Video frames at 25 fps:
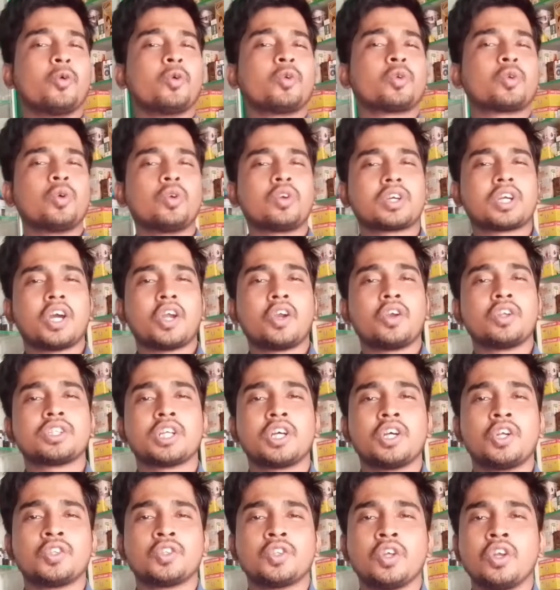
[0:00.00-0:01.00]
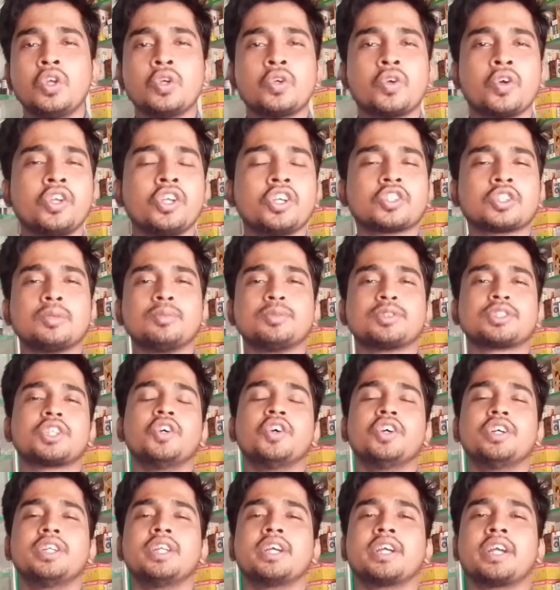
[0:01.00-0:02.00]
কোন কোন কারণে সাধারণত লিউকোরিয়ার
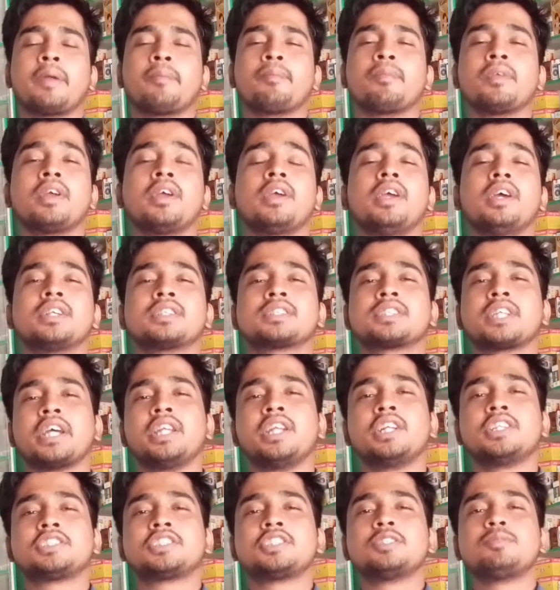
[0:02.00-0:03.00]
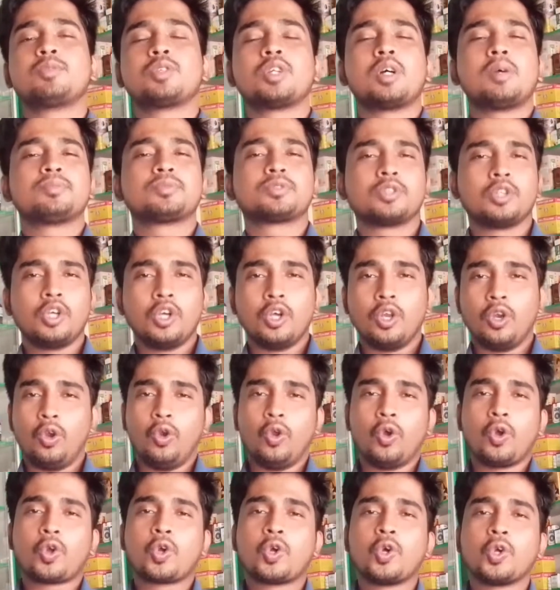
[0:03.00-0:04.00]
সমস্যা হয়ে থাকে এর সাইন অ্যান্ড সিমটমস
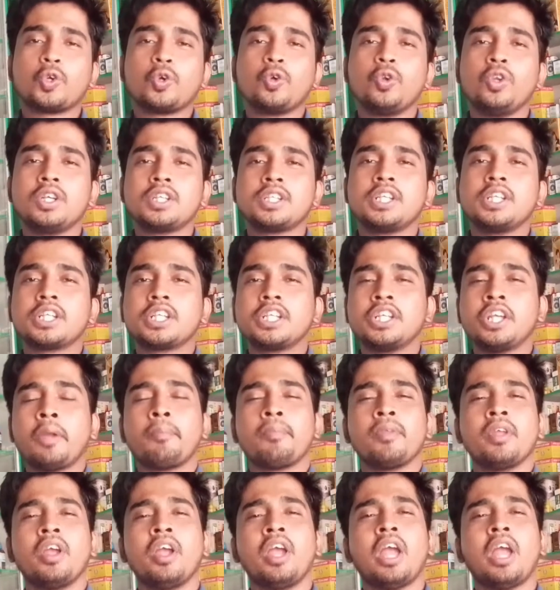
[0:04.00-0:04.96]
লক্ষণগুলি কী কী